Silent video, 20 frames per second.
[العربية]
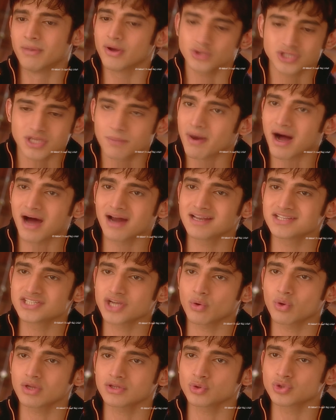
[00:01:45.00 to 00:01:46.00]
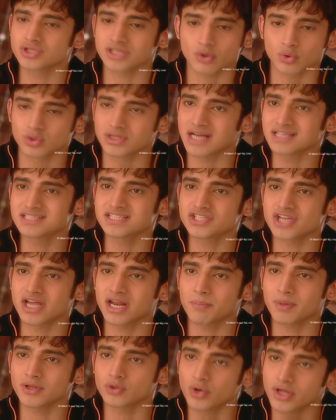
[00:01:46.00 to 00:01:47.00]
والله إذا طلعت شوي رح تغير
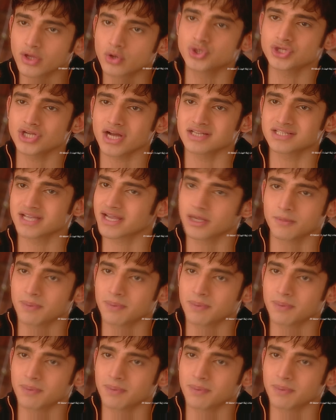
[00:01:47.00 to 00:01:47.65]
جو هي هي كل